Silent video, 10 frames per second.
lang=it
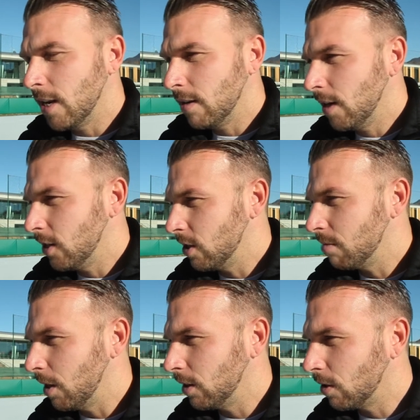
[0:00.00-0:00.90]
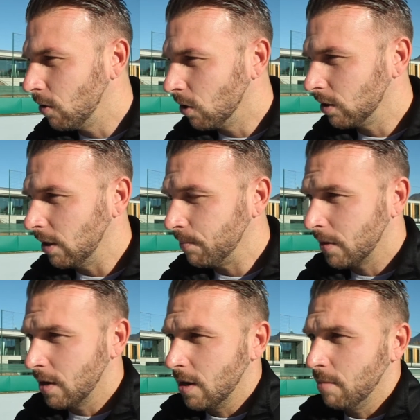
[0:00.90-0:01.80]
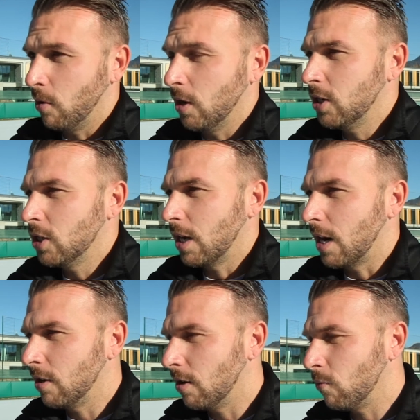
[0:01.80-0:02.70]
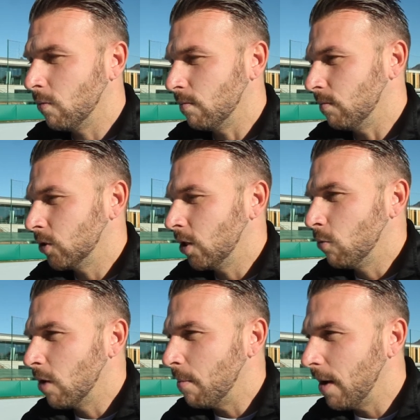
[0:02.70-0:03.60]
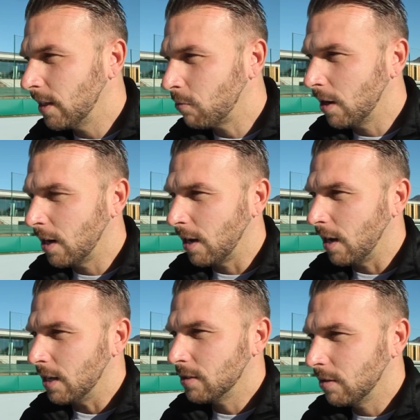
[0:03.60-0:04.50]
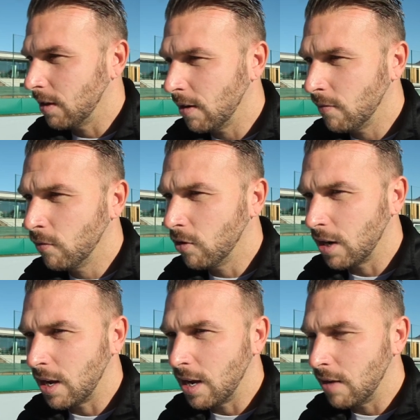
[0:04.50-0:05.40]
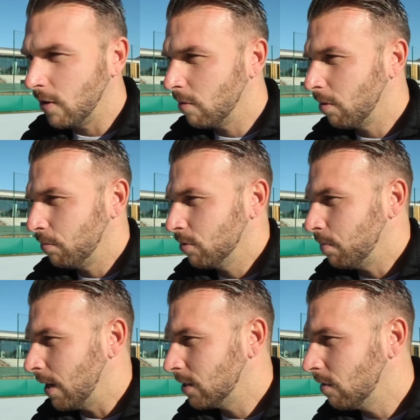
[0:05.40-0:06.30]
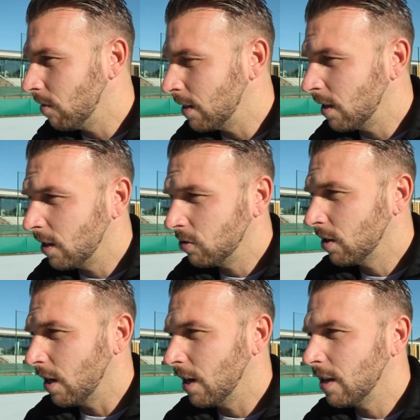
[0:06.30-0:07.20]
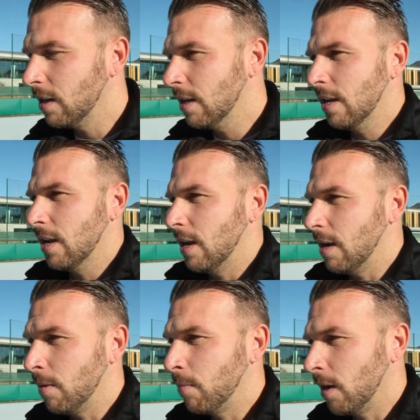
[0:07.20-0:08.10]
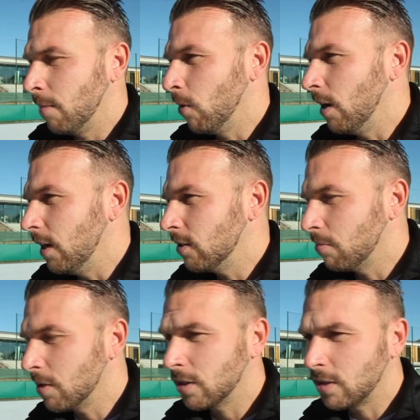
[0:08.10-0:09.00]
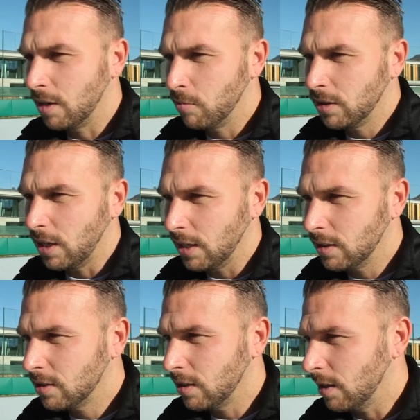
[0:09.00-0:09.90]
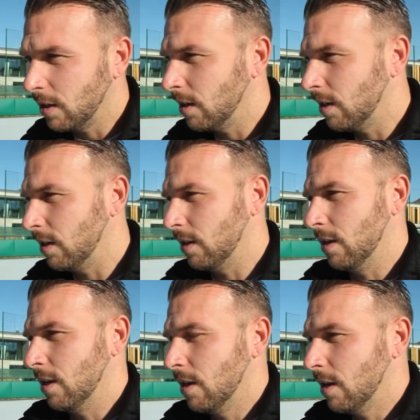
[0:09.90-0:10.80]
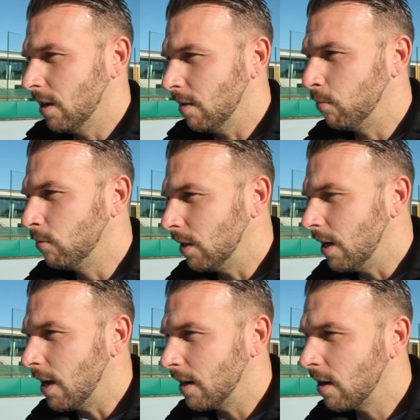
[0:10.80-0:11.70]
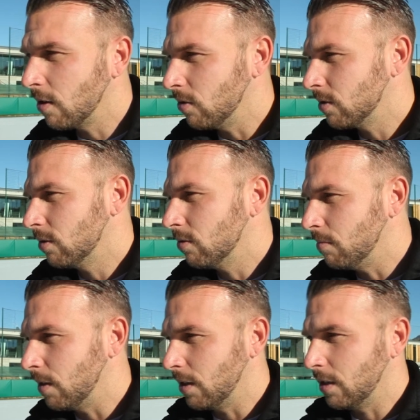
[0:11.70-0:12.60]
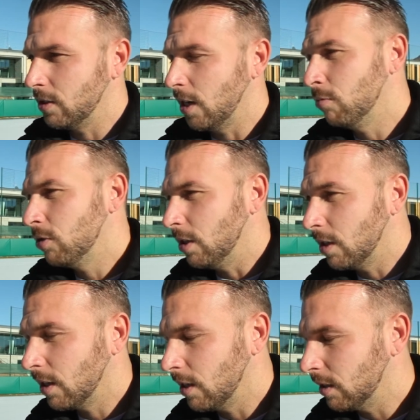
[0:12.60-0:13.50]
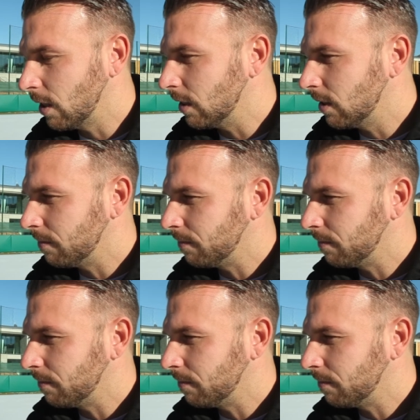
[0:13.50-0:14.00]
leggermente corti. Poi ci saranno mm, sicuramente qualche ragazzo che vorrà avere un po' più spazio, vorrà andare a giocare e, e poi lì insomma saremo attenti se eh, puntellare la rosa insomma sia in uscita che in entrata.